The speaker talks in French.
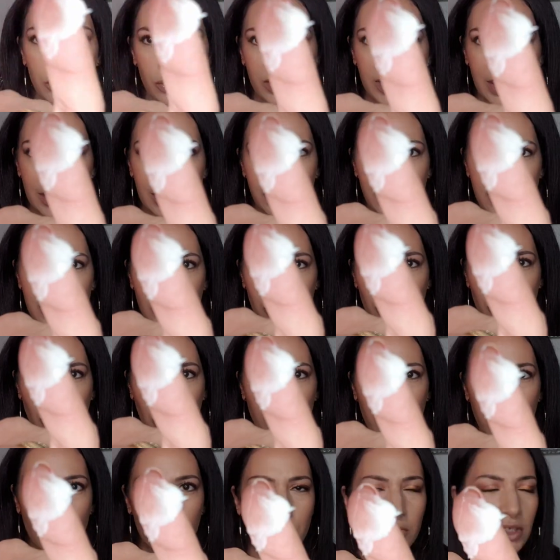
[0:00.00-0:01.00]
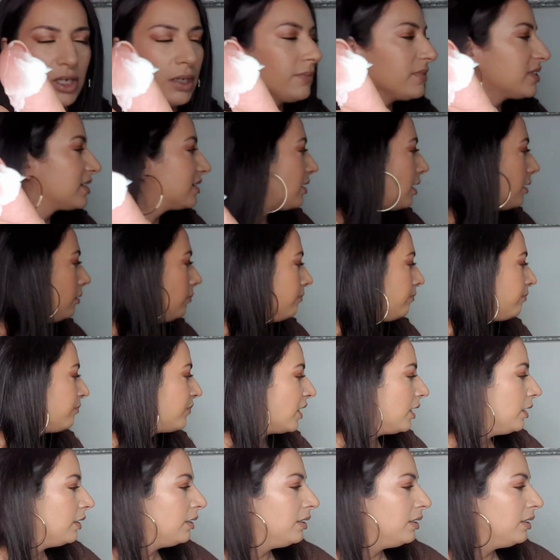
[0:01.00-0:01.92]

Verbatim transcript: Donc ça se présente en baume comme ça,